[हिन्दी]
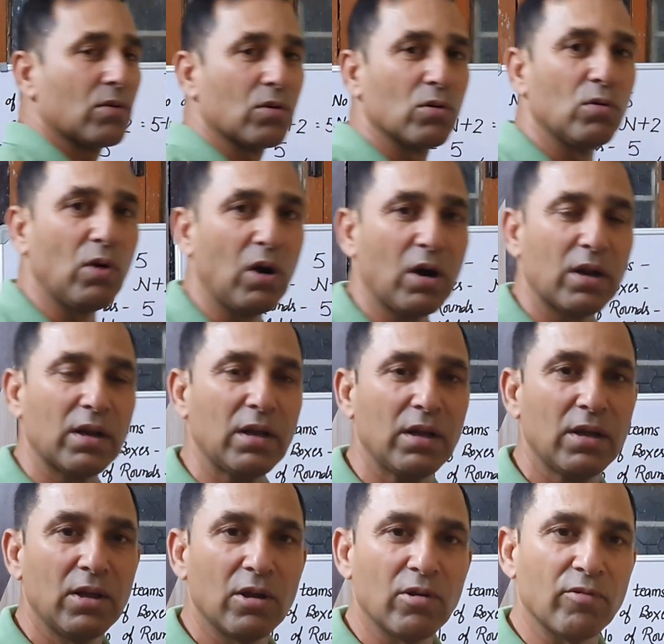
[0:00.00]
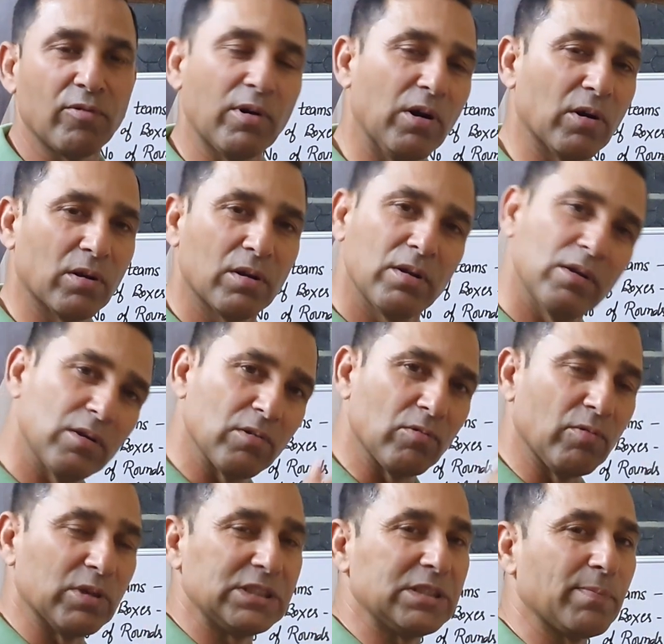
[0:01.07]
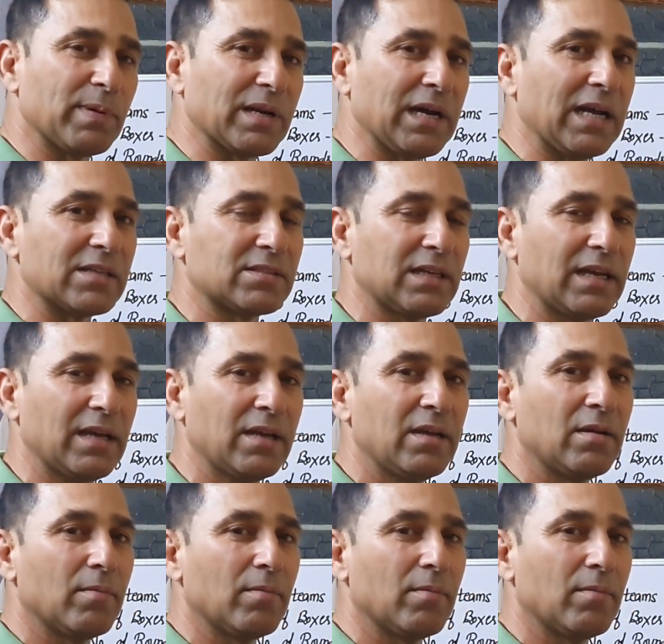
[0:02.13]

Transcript: टू और फोर इसी प्रकार से